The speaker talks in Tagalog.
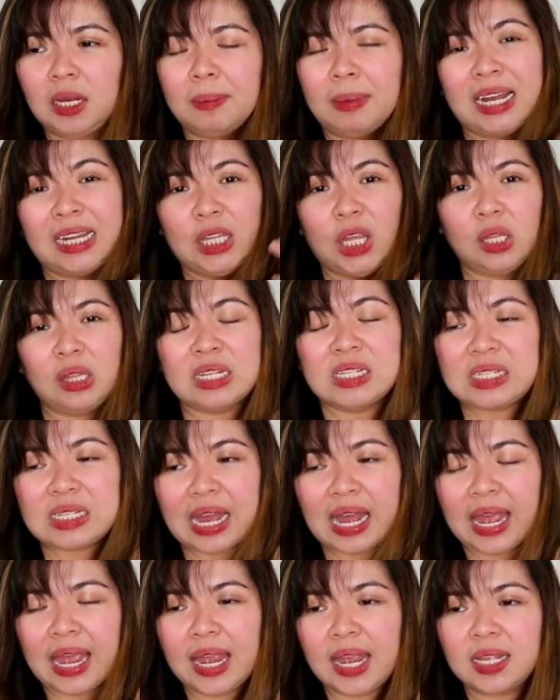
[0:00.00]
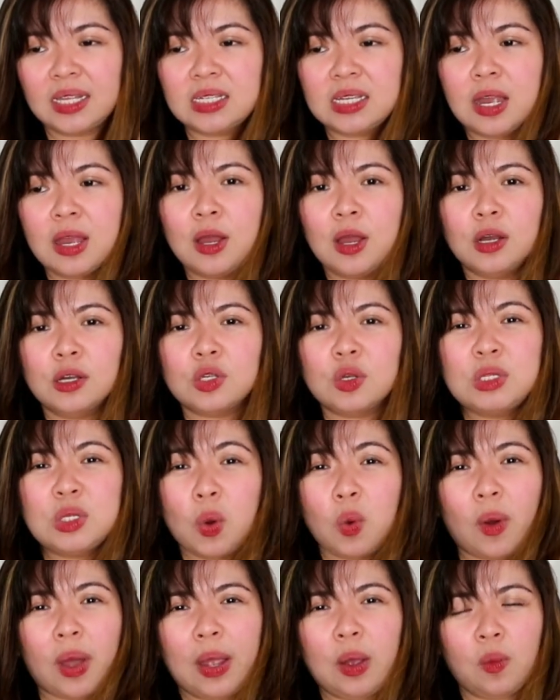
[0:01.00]
hindi na maganda yung designs. So,
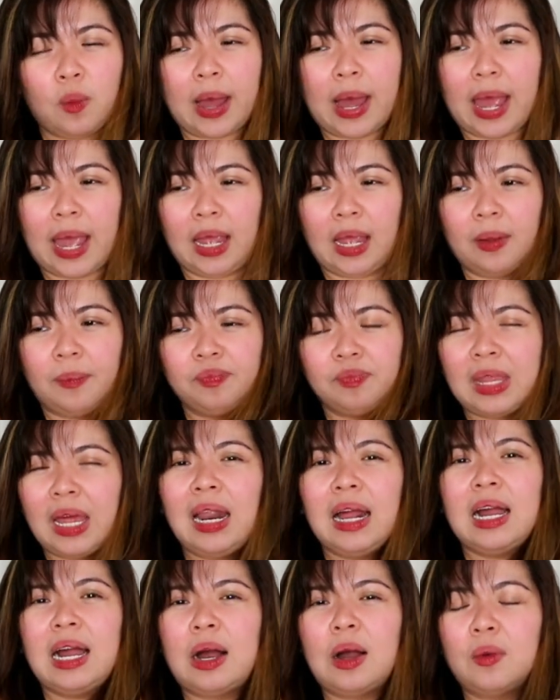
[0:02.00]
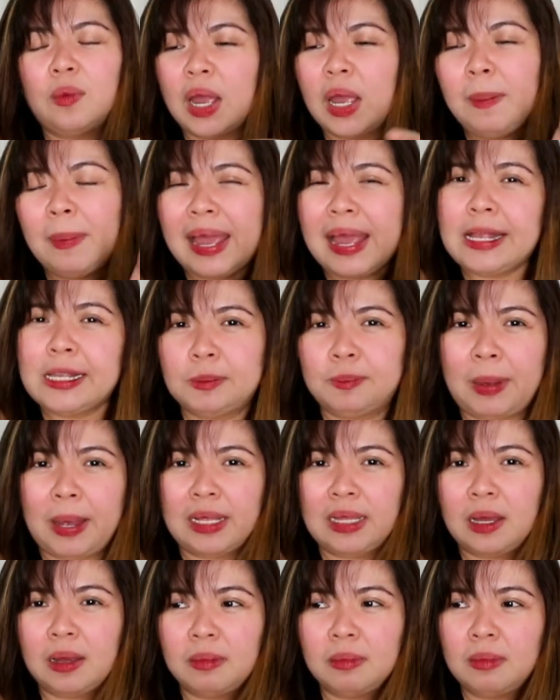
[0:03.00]
sa ukay-ukay, talaga, okay, may
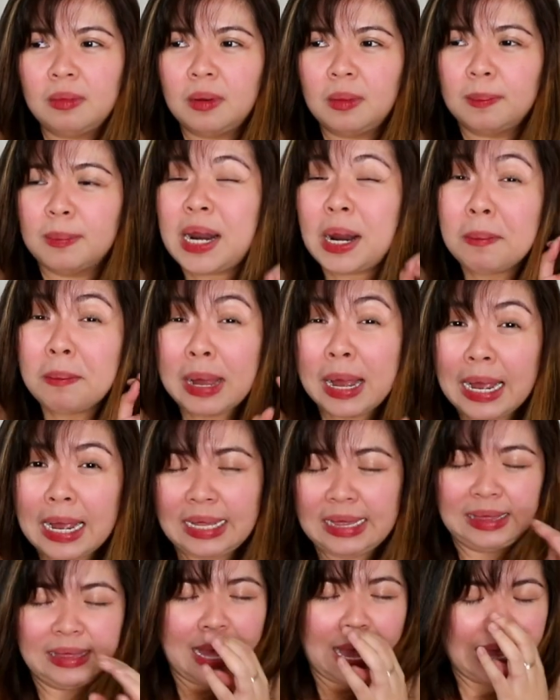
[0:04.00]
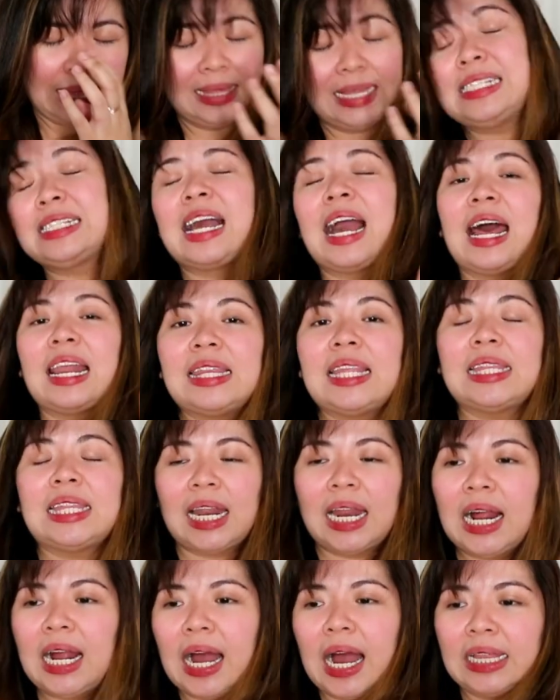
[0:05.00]
expect ng marami magaganda. Discarte
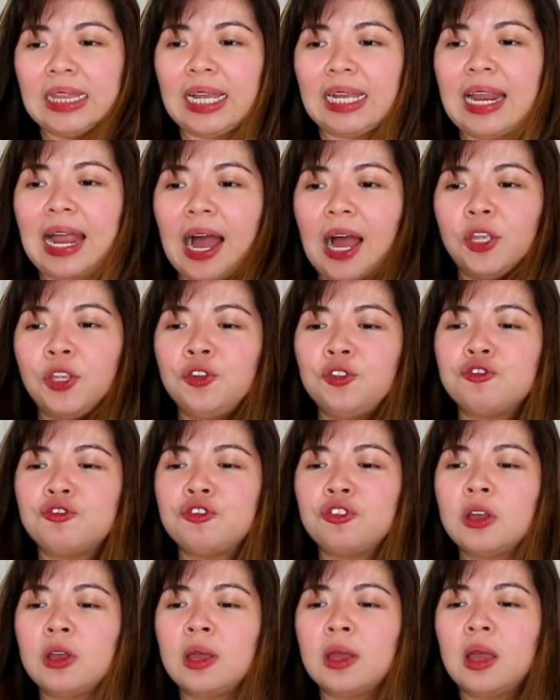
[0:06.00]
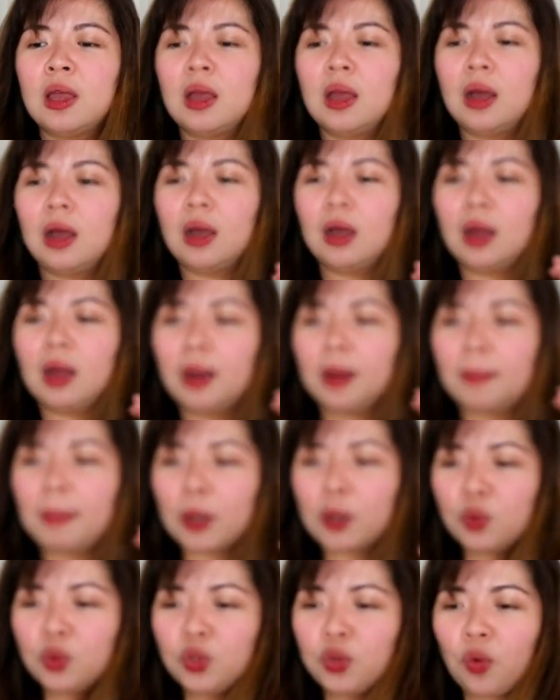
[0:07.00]
talaga. At kailangan yung
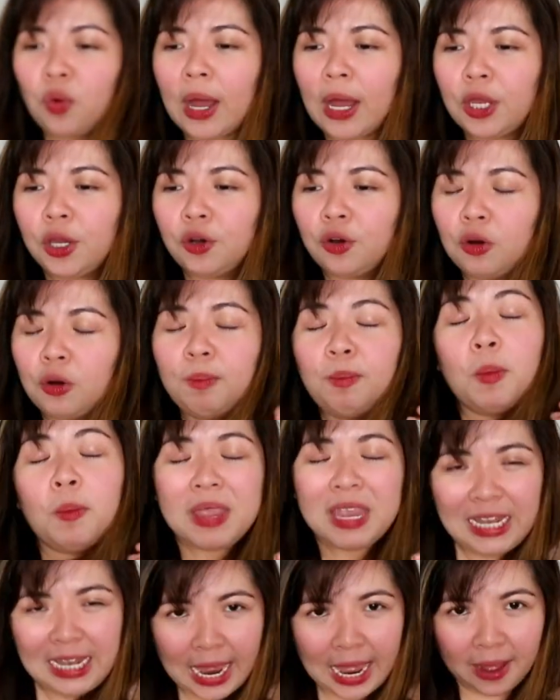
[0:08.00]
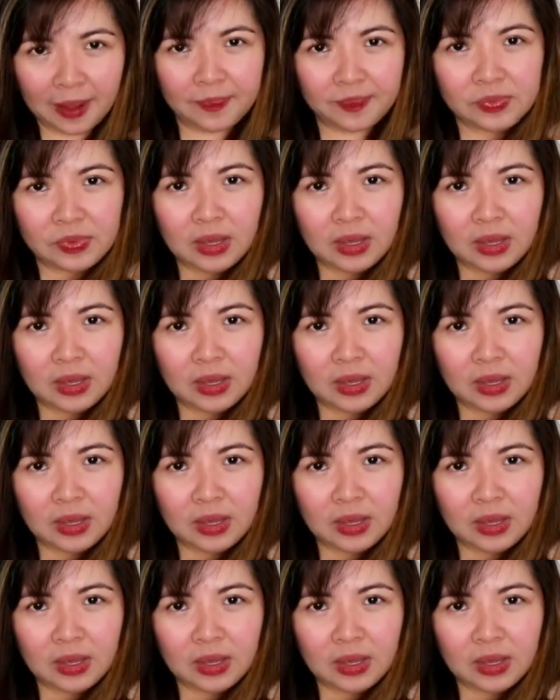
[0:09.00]
marunong kayo pumili